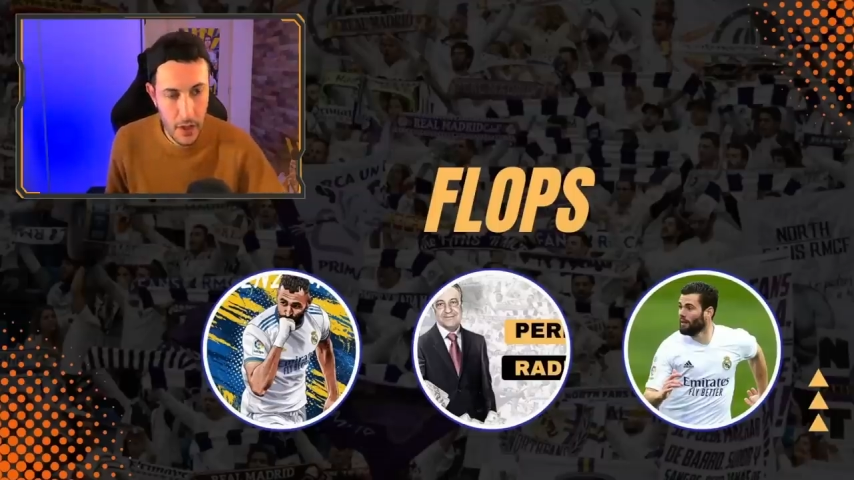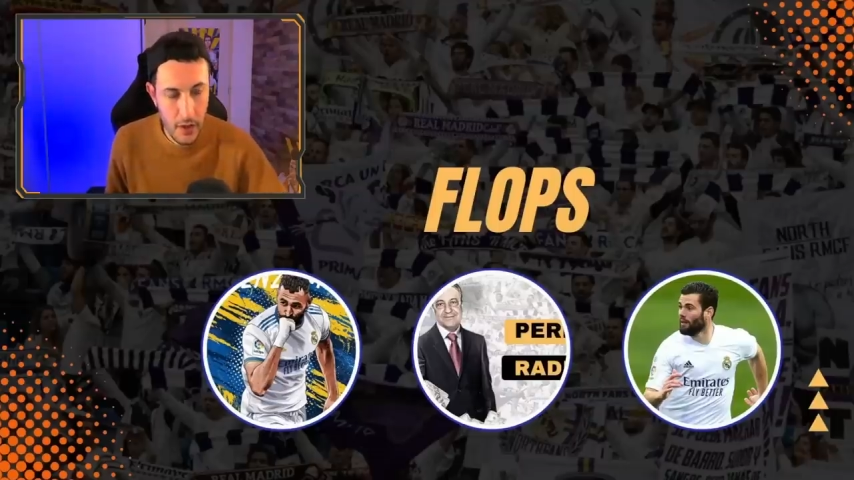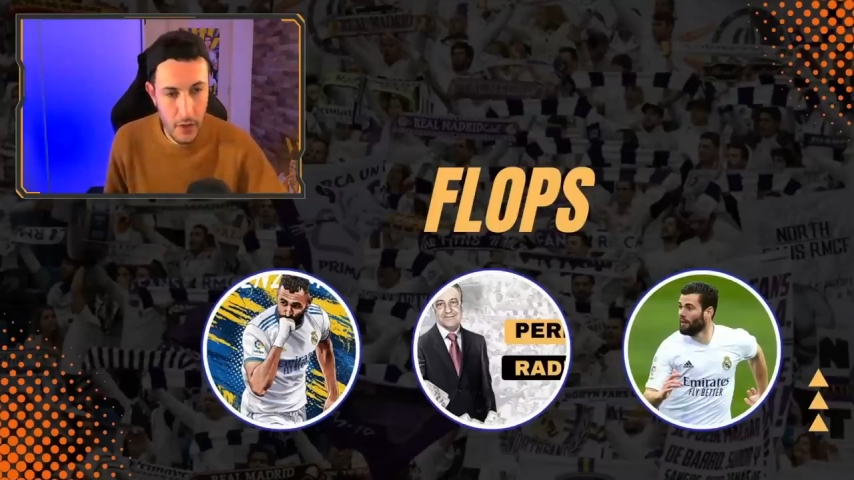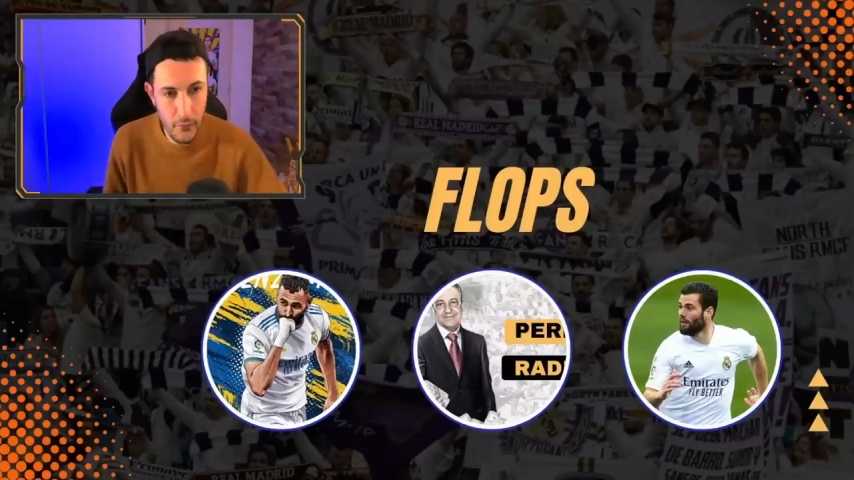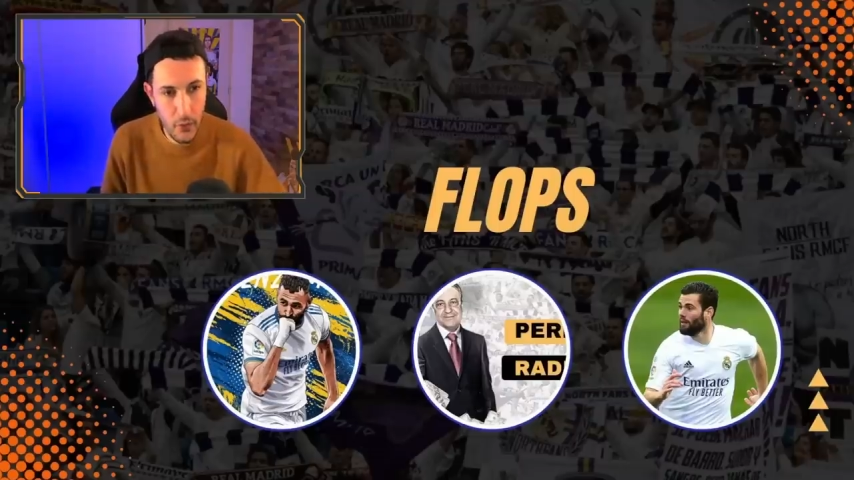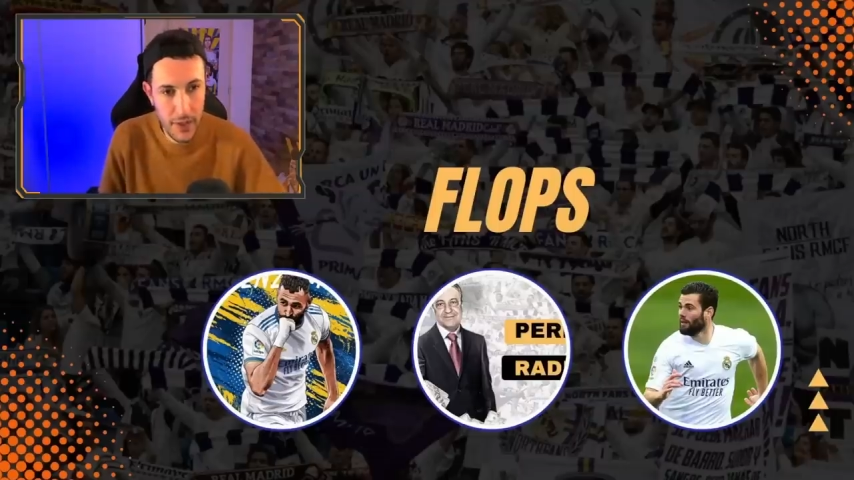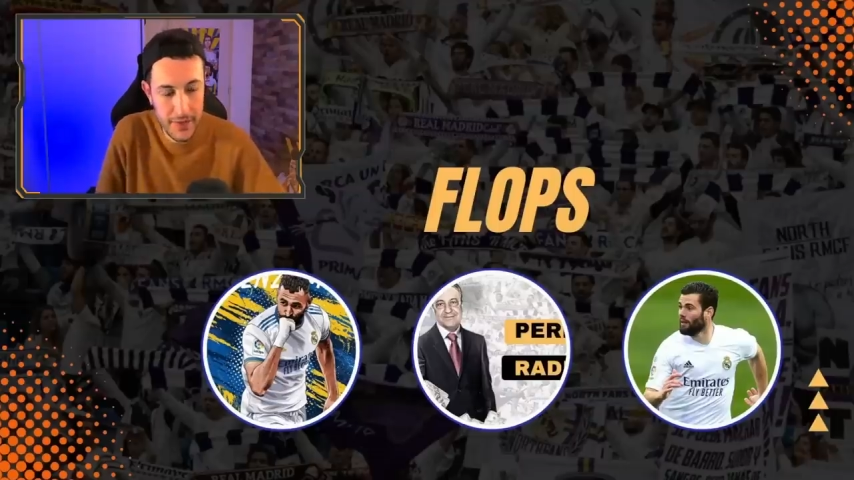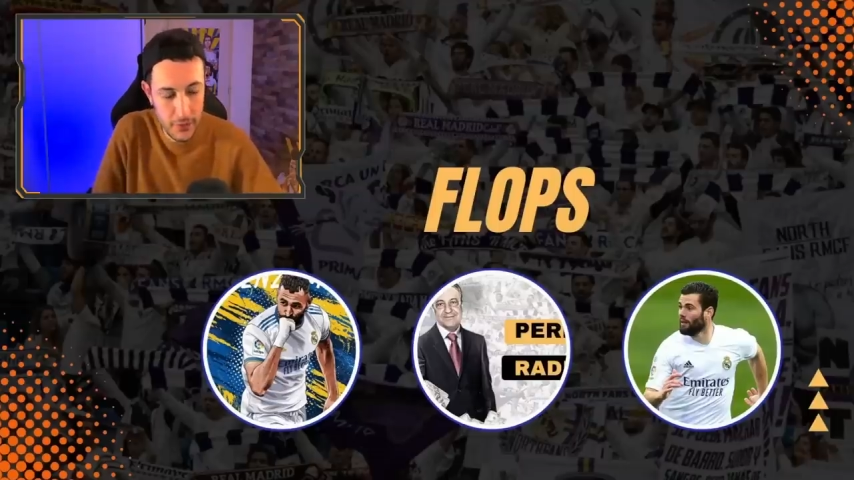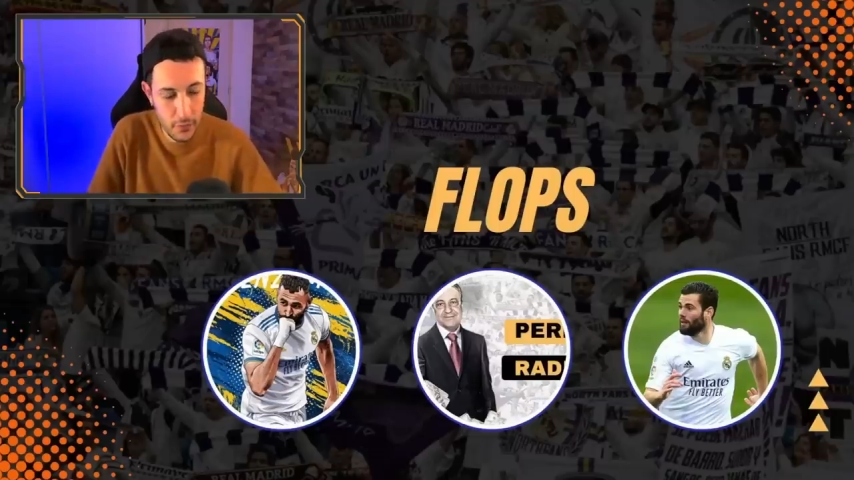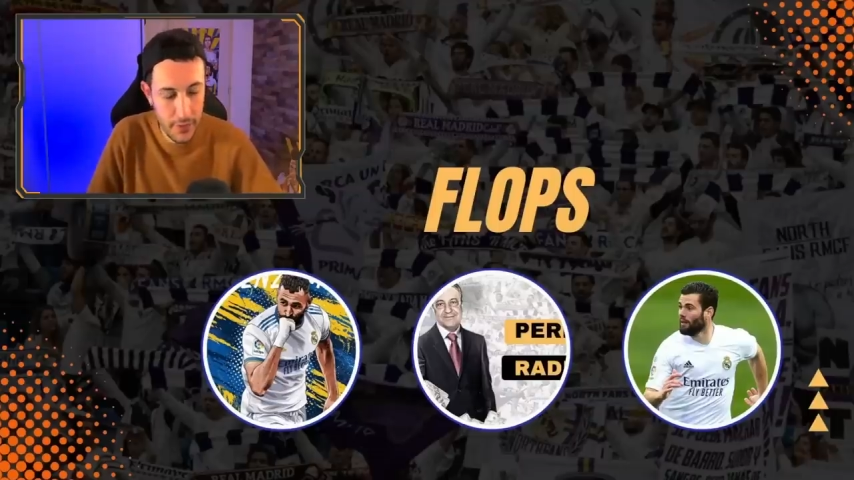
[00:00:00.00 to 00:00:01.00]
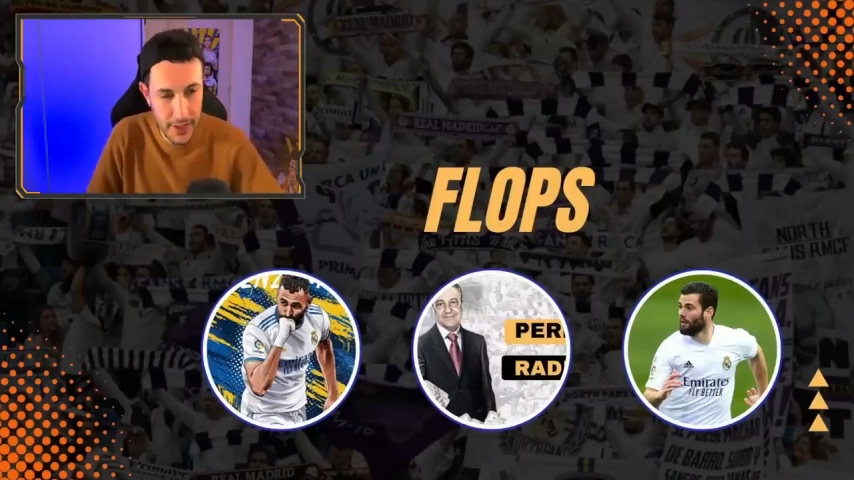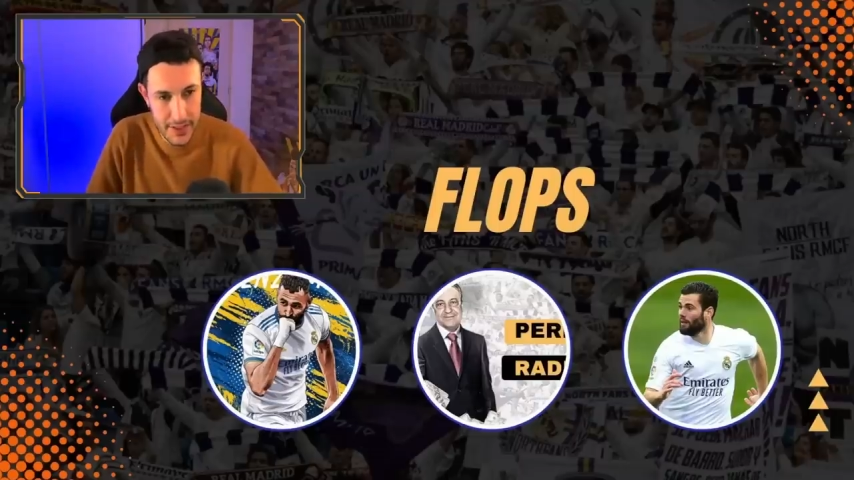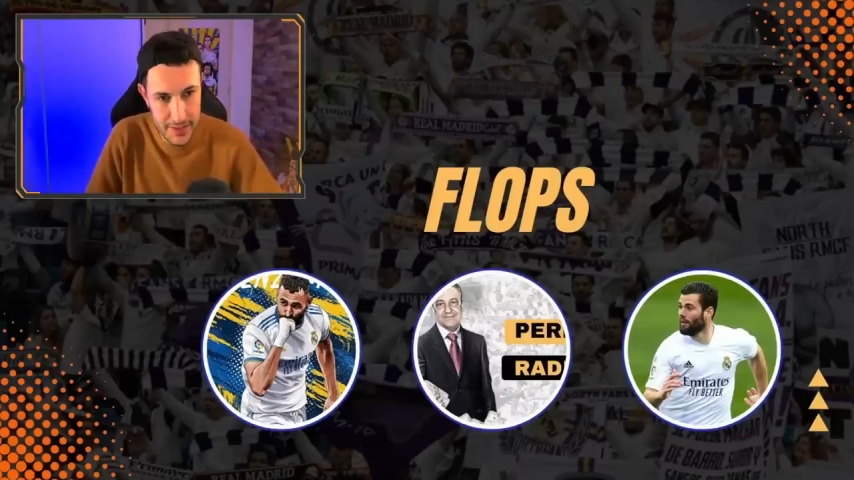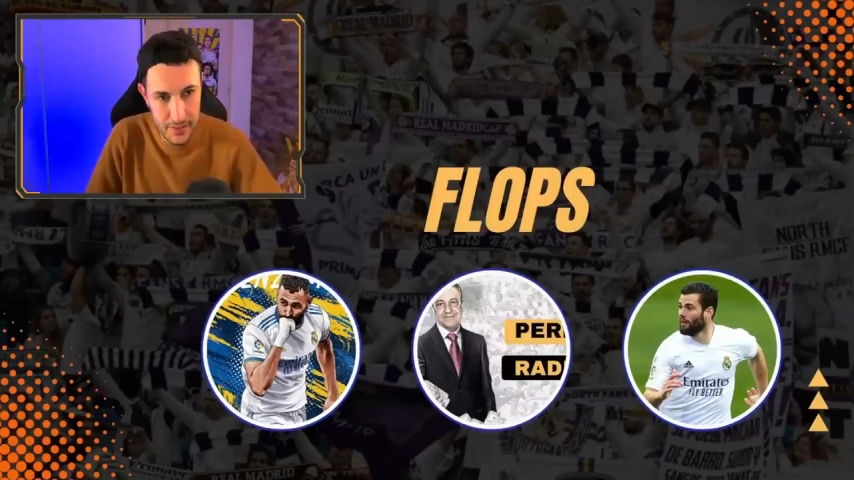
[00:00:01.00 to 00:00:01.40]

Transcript: Florentino Pérez